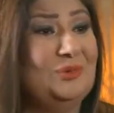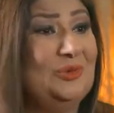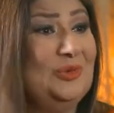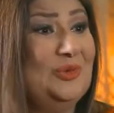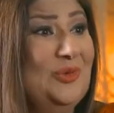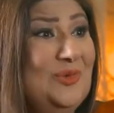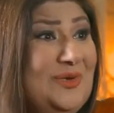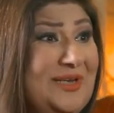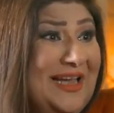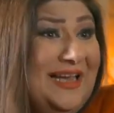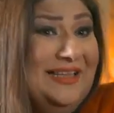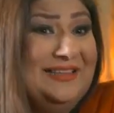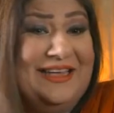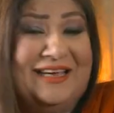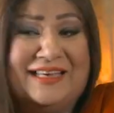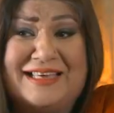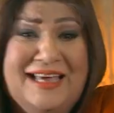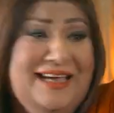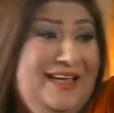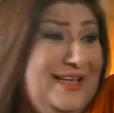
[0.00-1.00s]
तो दुनिया
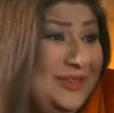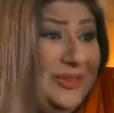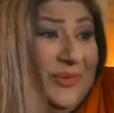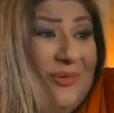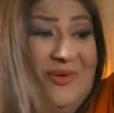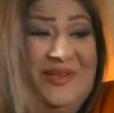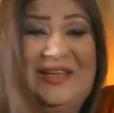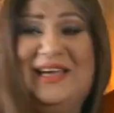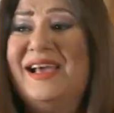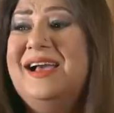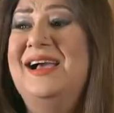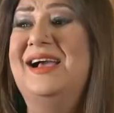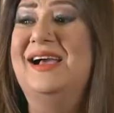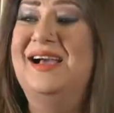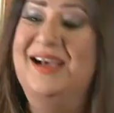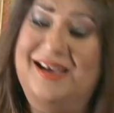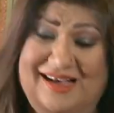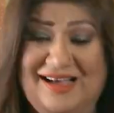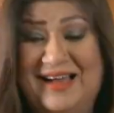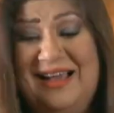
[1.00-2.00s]
देखेगी दुनिया
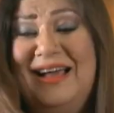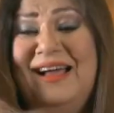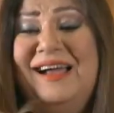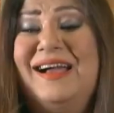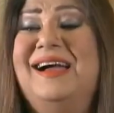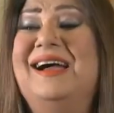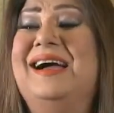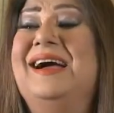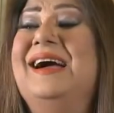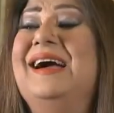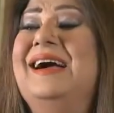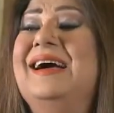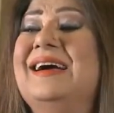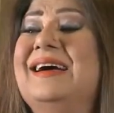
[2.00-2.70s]
हाँ